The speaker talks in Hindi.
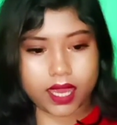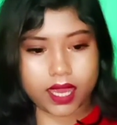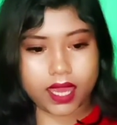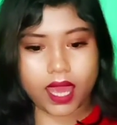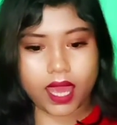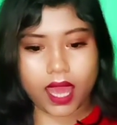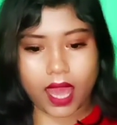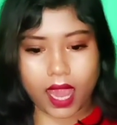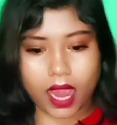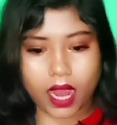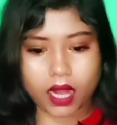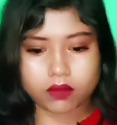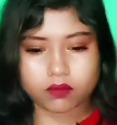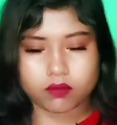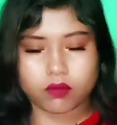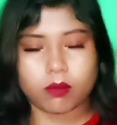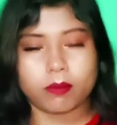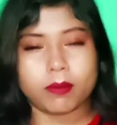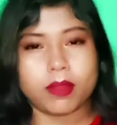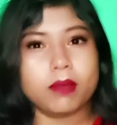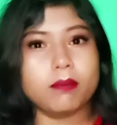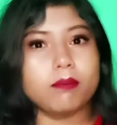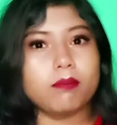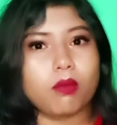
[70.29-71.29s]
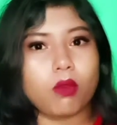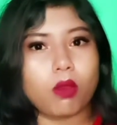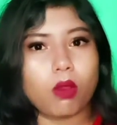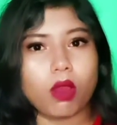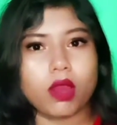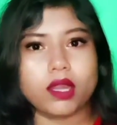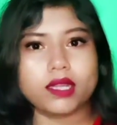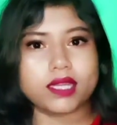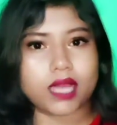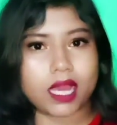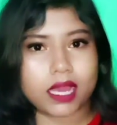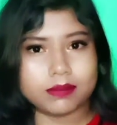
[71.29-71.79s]
है एंड वो मैं
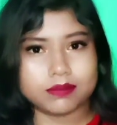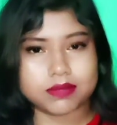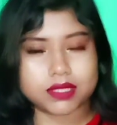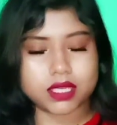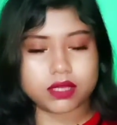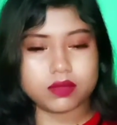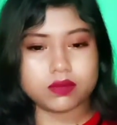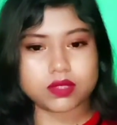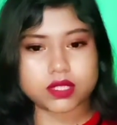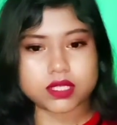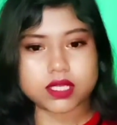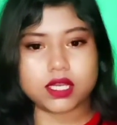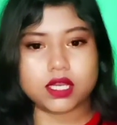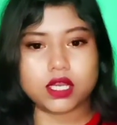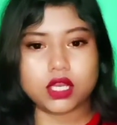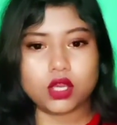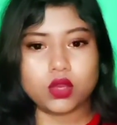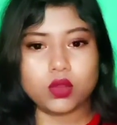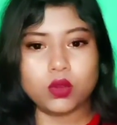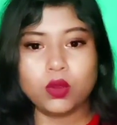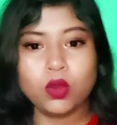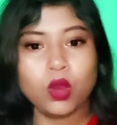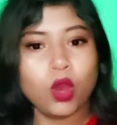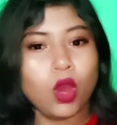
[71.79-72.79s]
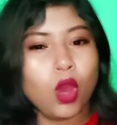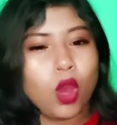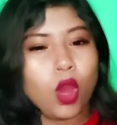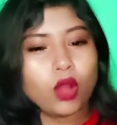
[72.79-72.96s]
बहुत टाइम से यूज कर रही हूँ